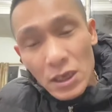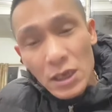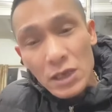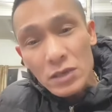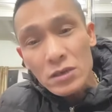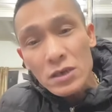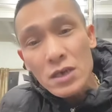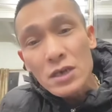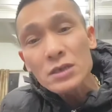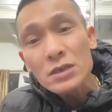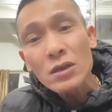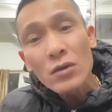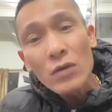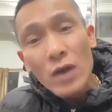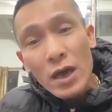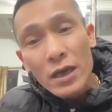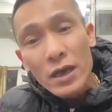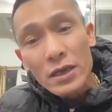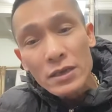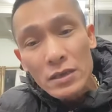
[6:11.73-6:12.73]
đó, cho đỡ
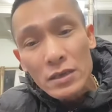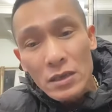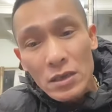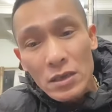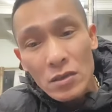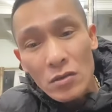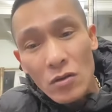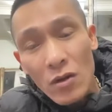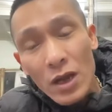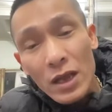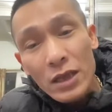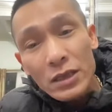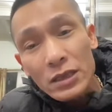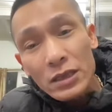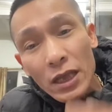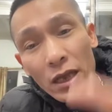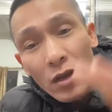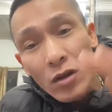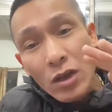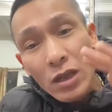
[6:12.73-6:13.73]
sau đời nói là
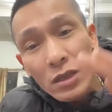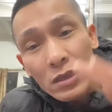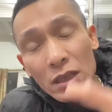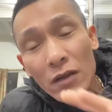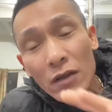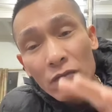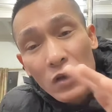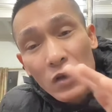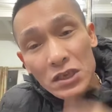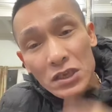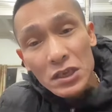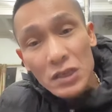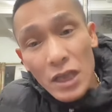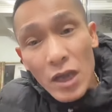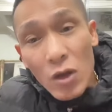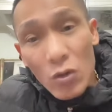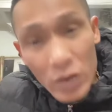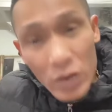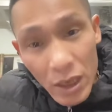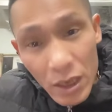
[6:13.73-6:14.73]
cái tiền đó là tiền vượt
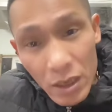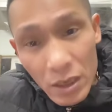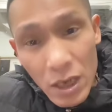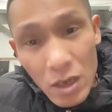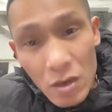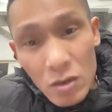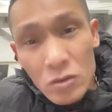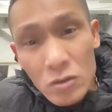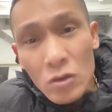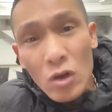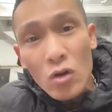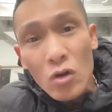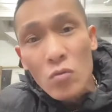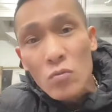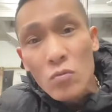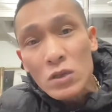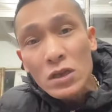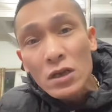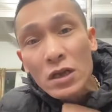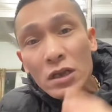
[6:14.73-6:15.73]
chỉ tiêu nhá đấy là
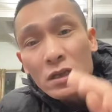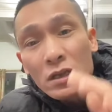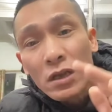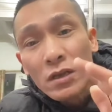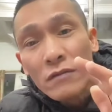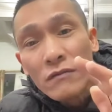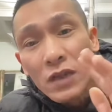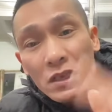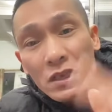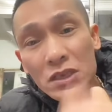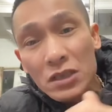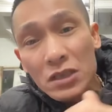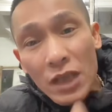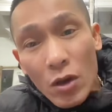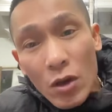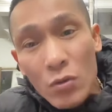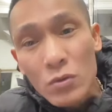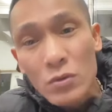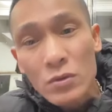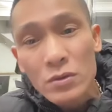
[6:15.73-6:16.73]
nó đúng một từ là tiền vượt chỉ
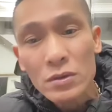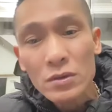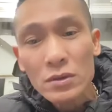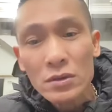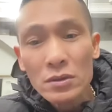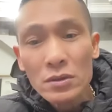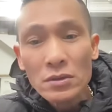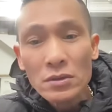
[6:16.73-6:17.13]
tiêu